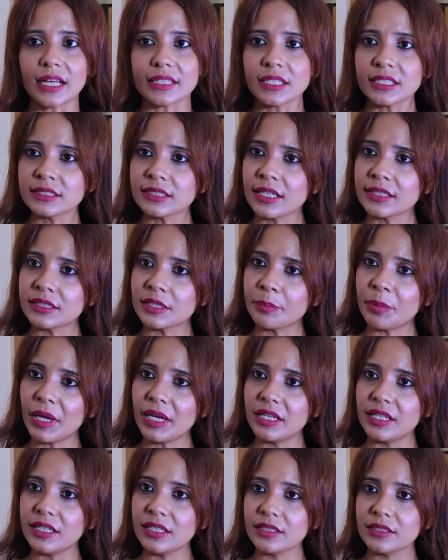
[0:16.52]
को अगर पता
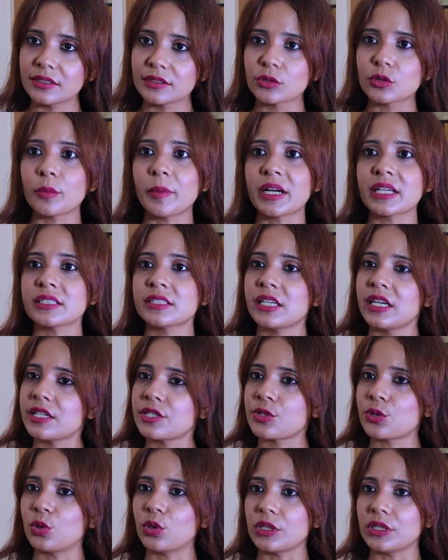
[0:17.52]
लगा ना तुमको
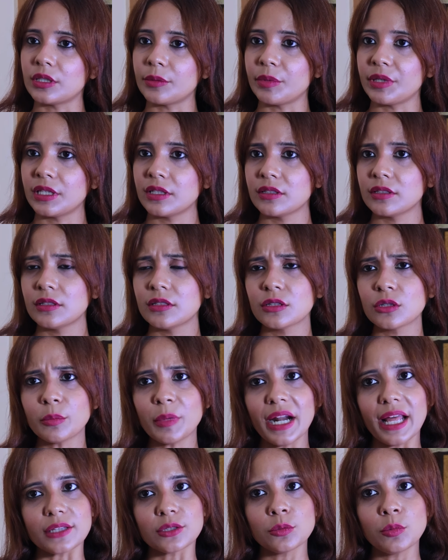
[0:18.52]
मार ही देंगे
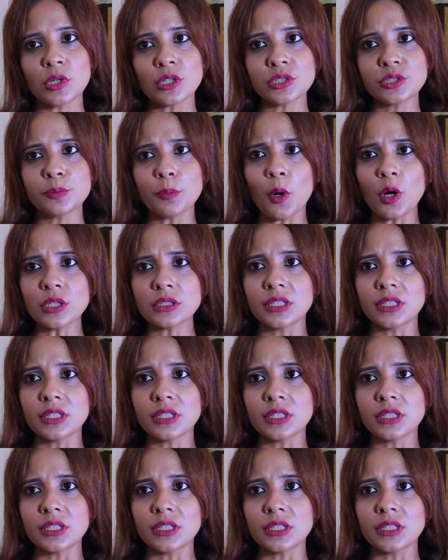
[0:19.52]
तुम्हारी इतनी बड़ी